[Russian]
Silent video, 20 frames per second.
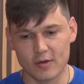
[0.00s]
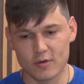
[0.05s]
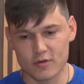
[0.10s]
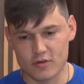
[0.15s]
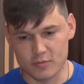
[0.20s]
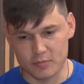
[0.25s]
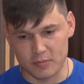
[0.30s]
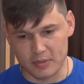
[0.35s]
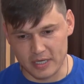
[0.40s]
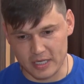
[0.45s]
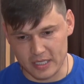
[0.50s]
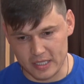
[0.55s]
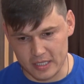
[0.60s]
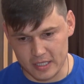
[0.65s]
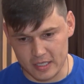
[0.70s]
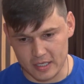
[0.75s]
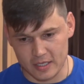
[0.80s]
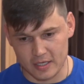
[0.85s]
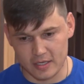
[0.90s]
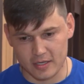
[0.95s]
Очень
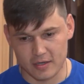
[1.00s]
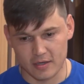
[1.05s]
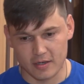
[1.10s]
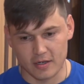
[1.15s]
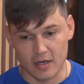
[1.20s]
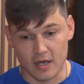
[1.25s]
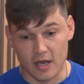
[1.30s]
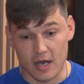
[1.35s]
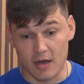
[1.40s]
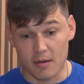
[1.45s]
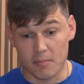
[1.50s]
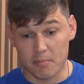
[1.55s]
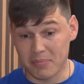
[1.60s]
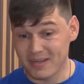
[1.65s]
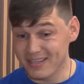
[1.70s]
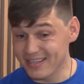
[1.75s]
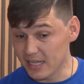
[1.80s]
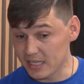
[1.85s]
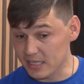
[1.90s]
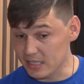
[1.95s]
приятная
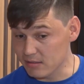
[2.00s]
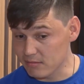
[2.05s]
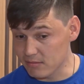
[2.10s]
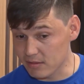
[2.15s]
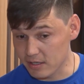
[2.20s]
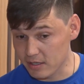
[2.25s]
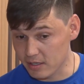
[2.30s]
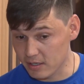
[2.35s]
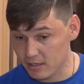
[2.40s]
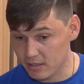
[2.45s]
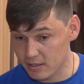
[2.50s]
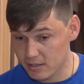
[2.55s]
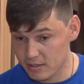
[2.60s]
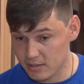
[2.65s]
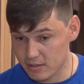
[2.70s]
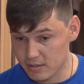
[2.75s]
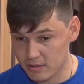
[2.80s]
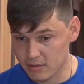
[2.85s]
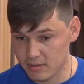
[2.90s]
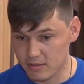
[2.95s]
податливая,
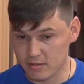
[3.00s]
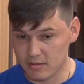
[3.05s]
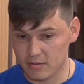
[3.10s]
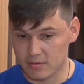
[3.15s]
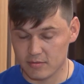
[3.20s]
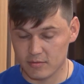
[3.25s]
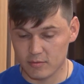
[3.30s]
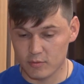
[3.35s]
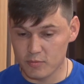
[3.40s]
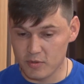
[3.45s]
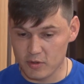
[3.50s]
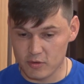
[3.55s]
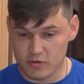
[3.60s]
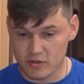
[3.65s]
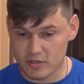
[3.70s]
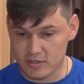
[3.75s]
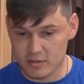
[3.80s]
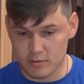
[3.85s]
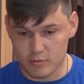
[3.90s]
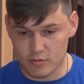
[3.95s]
э,
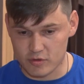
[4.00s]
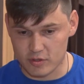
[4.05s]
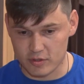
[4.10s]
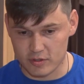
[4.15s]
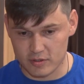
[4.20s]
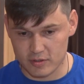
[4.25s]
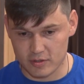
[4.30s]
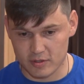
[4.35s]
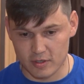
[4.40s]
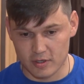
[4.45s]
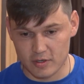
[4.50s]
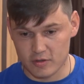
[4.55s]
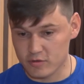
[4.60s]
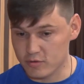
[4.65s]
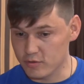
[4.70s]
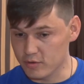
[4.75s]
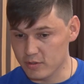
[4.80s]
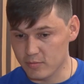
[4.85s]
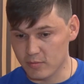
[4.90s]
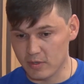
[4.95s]
умеющая слушать,
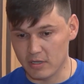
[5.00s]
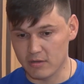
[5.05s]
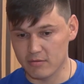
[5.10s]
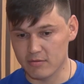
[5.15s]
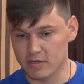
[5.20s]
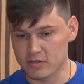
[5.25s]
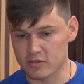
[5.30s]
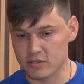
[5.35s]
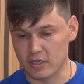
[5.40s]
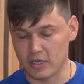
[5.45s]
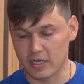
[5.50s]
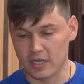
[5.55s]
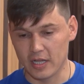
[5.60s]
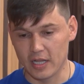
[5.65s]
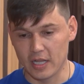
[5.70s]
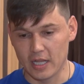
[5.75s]
что немаловажно.